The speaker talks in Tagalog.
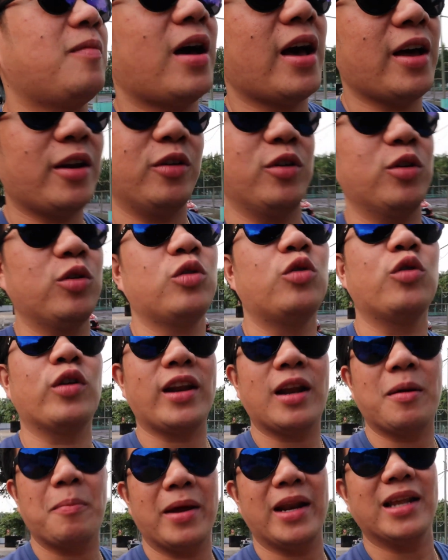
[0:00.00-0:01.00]
I don't know kung
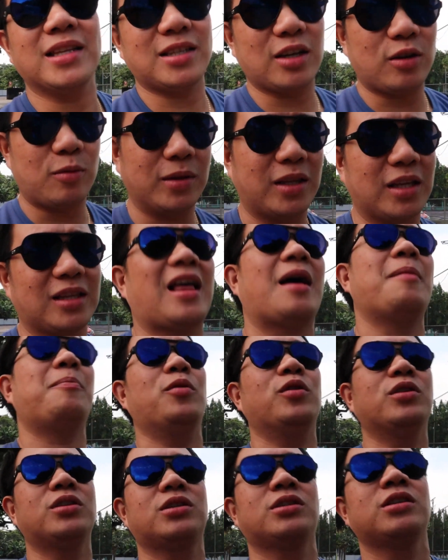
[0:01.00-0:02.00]
ilang minutes ako
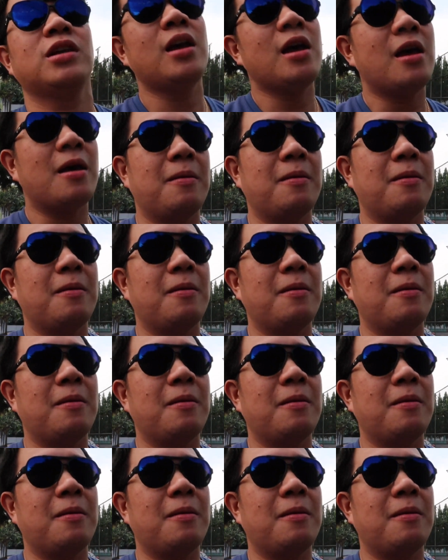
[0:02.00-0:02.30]
matatapos.